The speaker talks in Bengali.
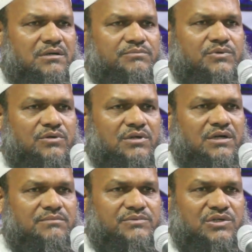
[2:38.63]

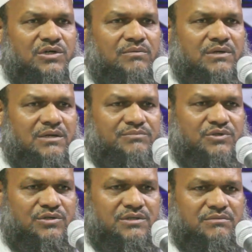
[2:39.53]
আবদুল্লাহ আব্দুর রহমান
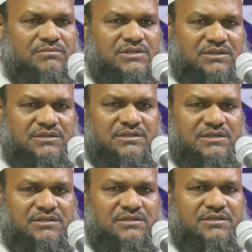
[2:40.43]
আব্দুর রহিম তাদেরকে